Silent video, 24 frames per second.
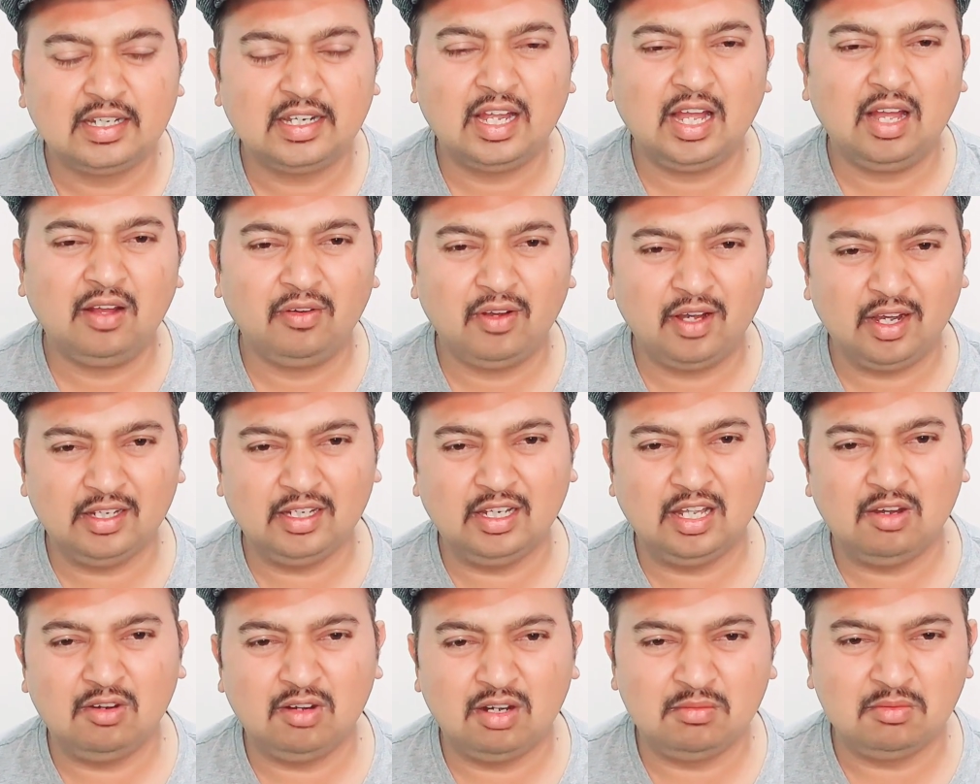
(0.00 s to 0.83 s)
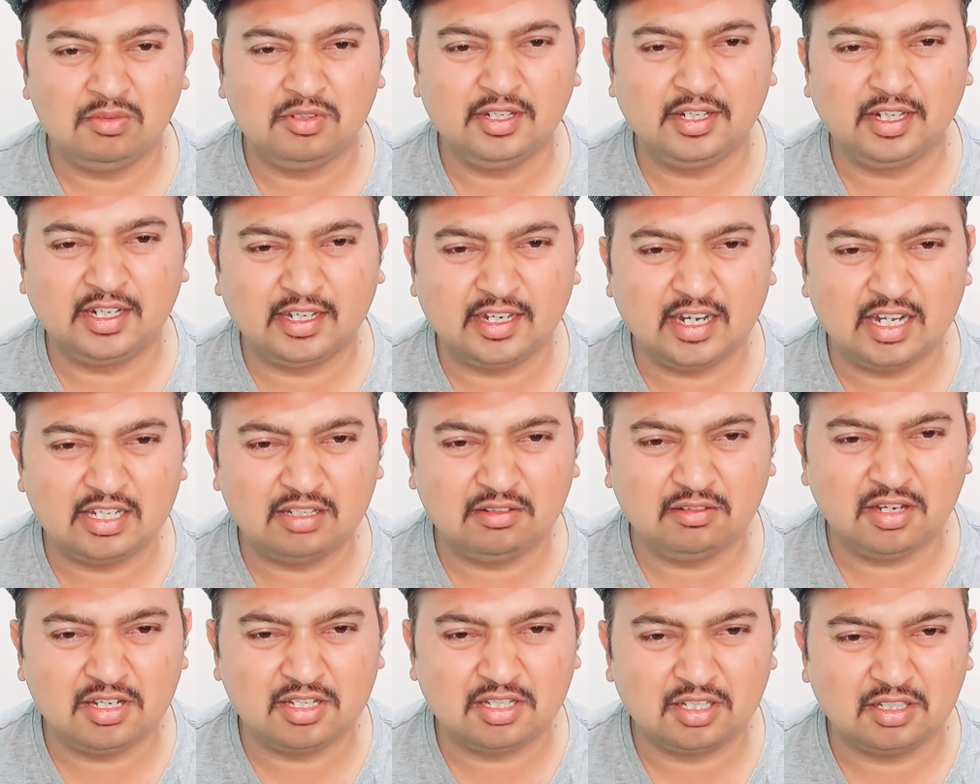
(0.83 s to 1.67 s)
क्या फायदा हुआ मुझे
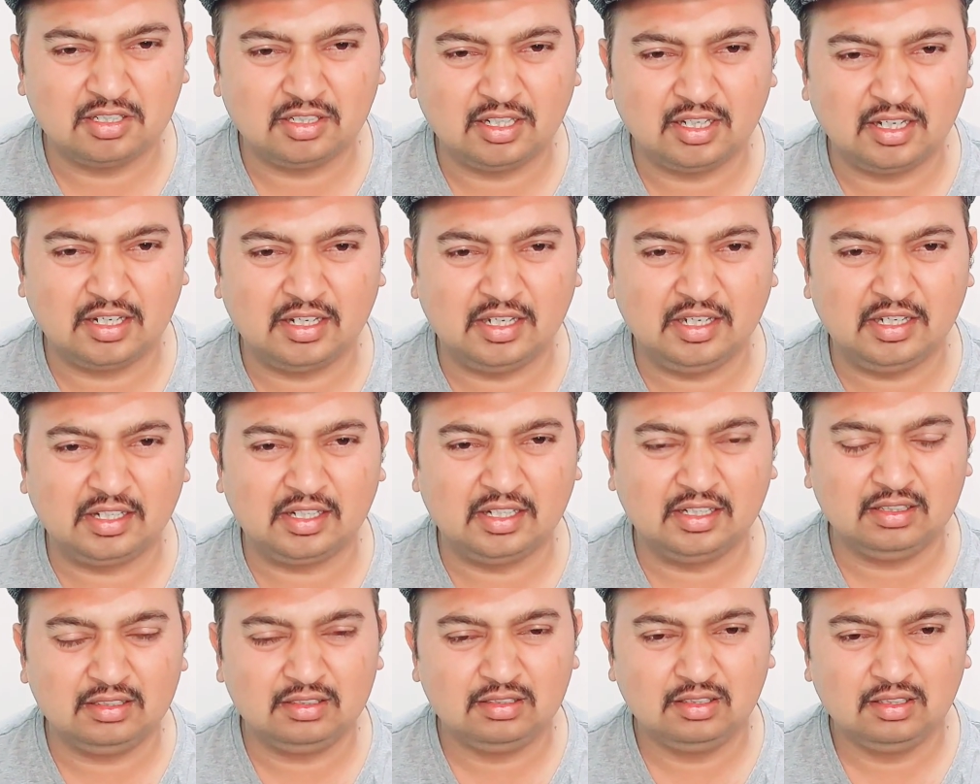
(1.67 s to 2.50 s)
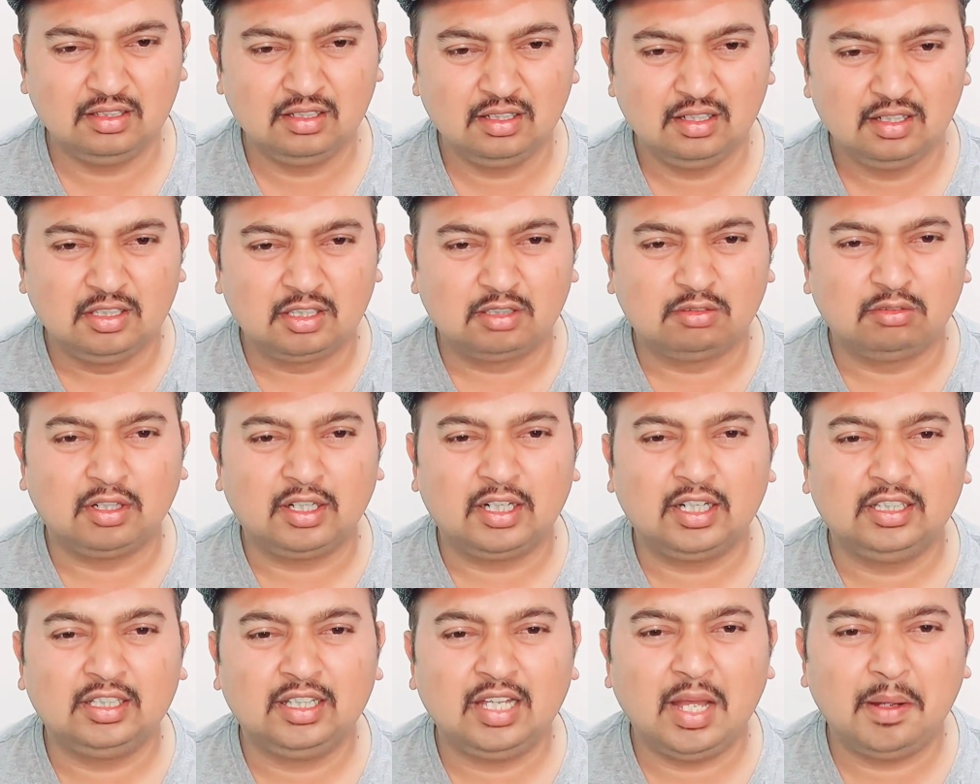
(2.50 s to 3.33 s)
ग्रेजुएशन करने का इस
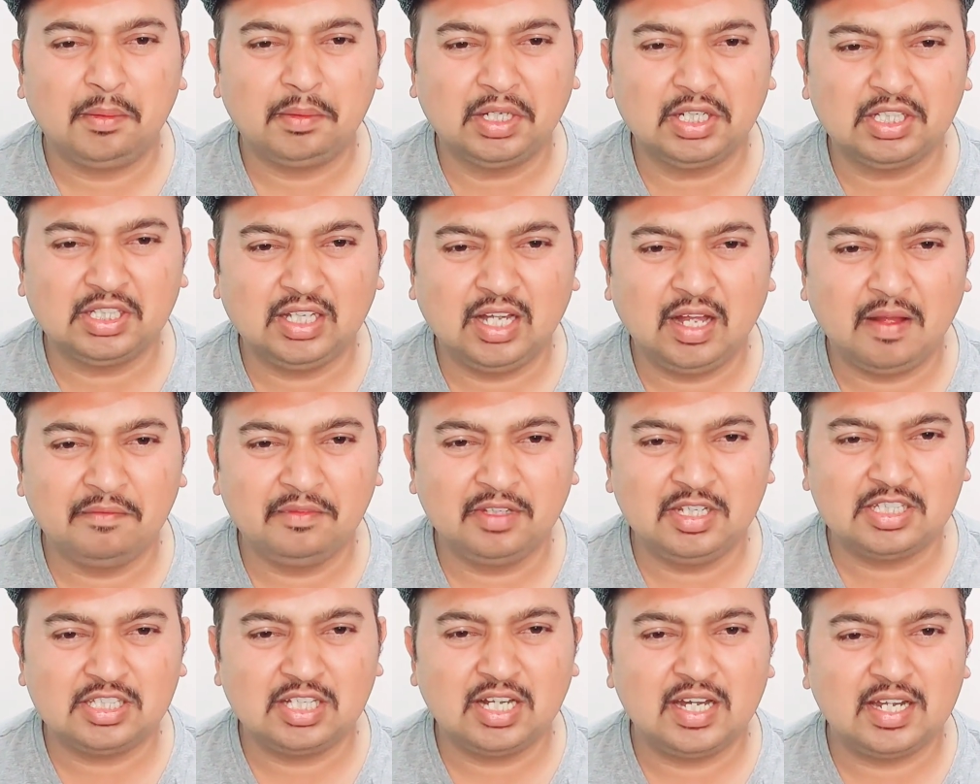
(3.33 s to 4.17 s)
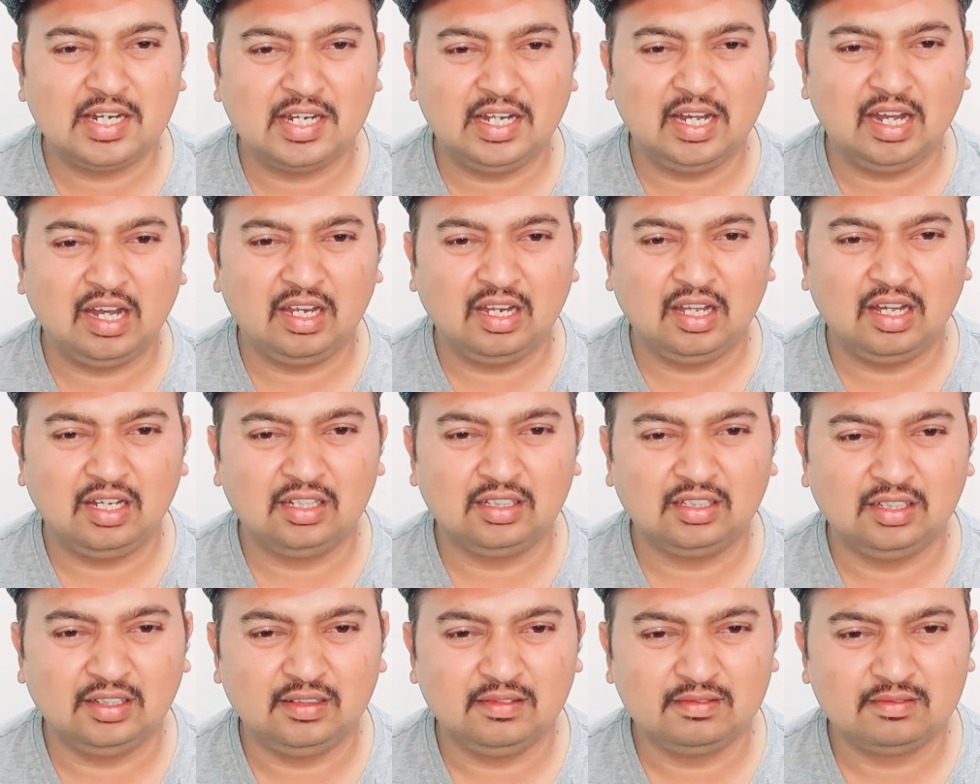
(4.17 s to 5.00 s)
वक्त आपके सामने सारे
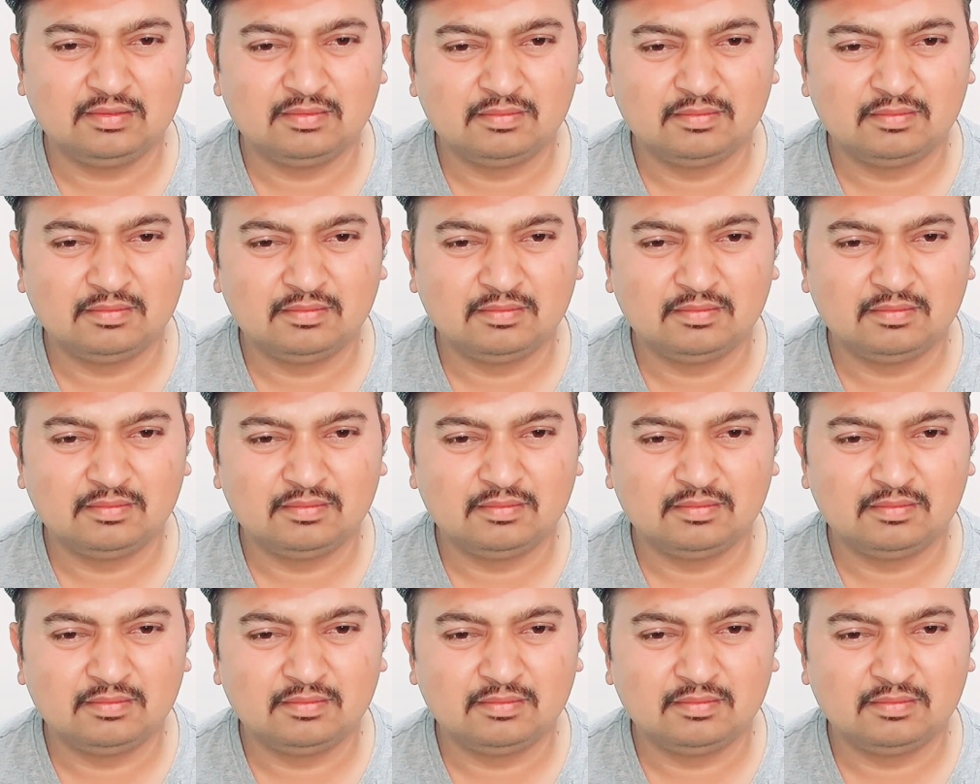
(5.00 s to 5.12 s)
हालात हैं